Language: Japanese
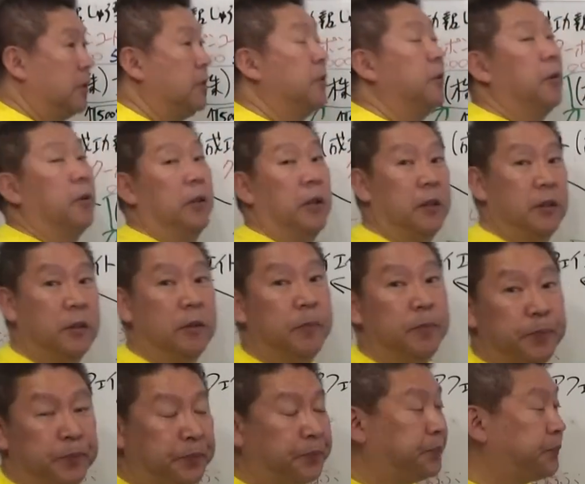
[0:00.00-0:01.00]
数料です。
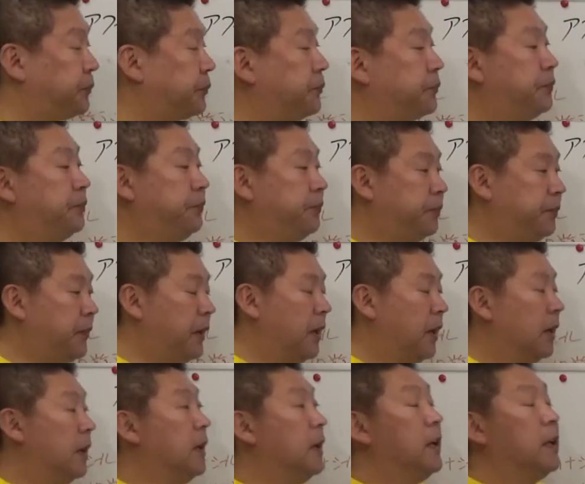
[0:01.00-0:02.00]

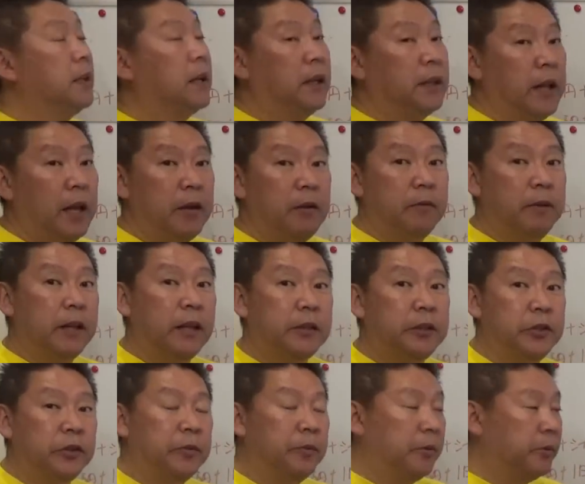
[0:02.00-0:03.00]
だから電話で
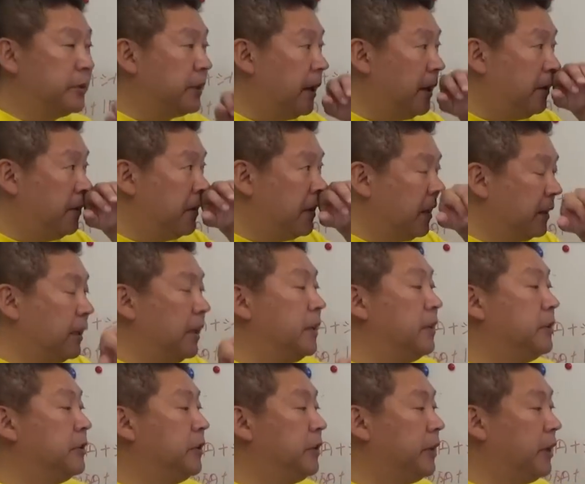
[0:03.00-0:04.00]
注文される方
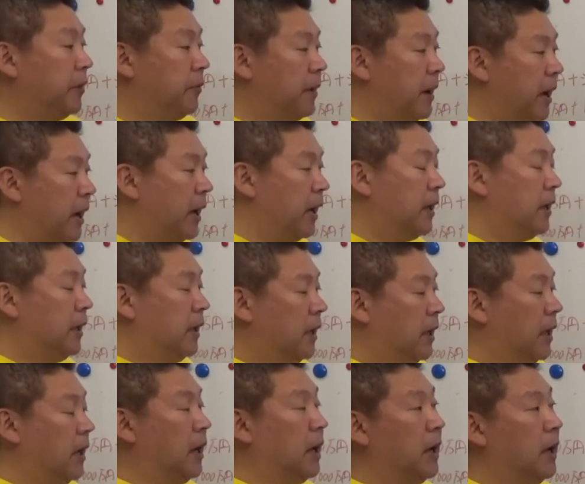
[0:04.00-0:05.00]
については、
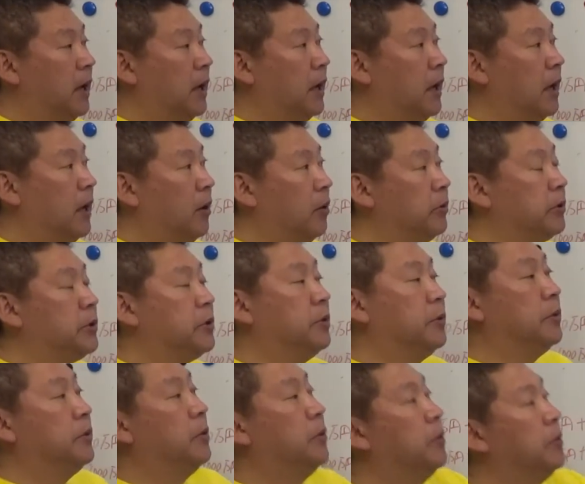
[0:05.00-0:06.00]
越智
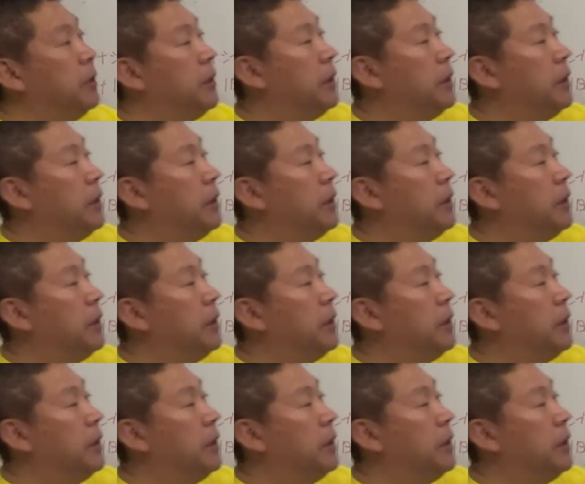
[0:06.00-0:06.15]
くんの方